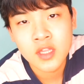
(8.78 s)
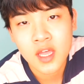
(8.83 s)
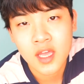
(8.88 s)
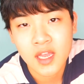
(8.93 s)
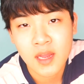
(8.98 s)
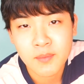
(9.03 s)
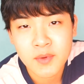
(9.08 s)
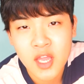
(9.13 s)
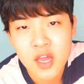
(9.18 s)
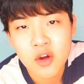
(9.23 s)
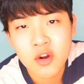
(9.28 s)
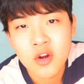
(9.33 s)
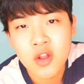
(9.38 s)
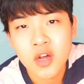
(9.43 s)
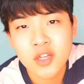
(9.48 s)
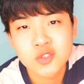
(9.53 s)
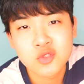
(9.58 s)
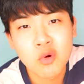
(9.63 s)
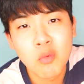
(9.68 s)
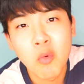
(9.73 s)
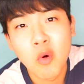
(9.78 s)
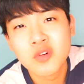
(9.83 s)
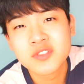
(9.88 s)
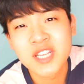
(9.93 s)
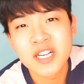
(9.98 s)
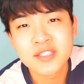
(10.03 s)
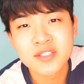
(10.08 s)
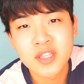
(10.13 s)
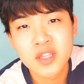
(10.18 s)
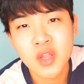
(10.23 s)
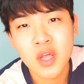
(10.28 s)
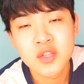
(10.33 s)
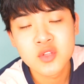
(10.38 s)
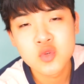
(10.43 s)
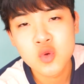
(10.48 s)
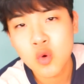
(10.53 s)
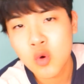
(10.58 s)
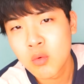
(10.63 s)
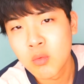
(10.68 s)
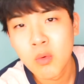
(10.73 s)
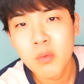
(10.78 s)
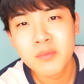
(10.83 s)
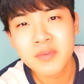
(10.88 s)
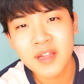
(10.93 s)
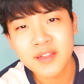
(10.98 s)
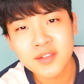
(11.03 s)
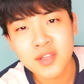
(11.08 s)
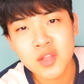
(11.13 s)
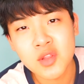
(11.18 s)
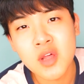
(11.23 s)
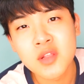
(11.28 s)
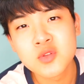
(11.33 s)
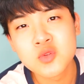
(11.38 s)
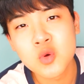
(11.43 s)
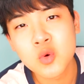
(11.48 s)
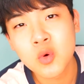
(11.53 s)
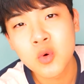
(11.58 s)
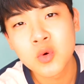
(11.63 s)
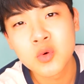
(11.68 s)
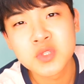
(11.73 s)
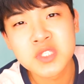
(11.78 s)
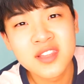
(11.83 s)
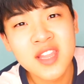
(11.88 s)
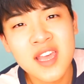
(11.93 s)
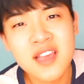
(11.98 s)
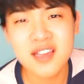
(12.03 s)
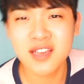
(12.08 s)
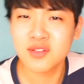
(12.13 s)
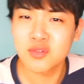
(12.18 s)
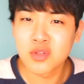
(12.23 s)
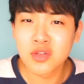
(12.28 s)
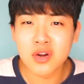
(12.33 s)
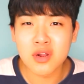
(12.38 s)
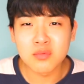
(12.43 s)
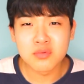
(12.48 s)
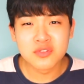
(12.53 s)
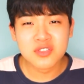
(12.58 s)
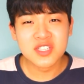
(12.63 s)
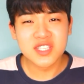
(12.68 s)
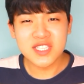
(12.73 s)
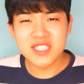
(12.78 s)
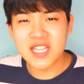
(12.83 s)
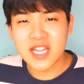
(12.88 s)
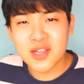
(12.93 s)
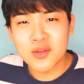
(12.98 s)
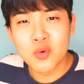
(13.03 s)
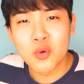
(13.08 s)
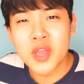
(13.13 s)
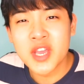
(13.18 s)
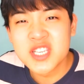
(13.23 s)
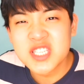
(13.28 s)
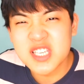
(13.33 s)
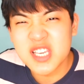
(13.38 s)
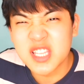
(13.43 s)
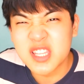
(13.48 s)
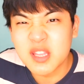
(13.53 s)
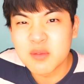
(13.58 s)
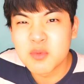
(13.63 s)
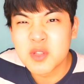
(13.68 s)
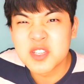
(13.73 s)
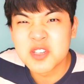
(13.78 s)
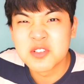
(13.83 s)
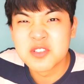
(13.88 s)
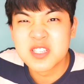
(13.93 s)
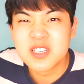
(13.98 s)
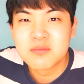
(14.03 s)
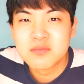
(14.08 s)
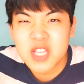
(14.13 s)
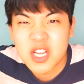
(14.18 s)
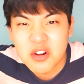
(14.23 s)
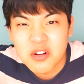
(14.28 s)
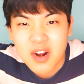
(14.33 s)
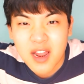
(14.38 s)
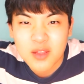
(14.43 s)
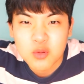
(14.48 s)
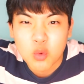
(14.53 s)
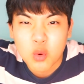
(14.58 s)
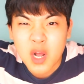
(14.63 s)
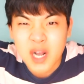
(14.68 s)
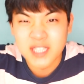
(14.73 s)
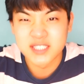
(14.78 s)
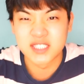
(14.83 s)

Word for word: 네 감기가 걸려가지고 목 상태도 안 좋고 몸 상태도 안 좋고 네 그래도 여러분들이 기다리고 계시기 때문에 전 지금 촬영을 하도록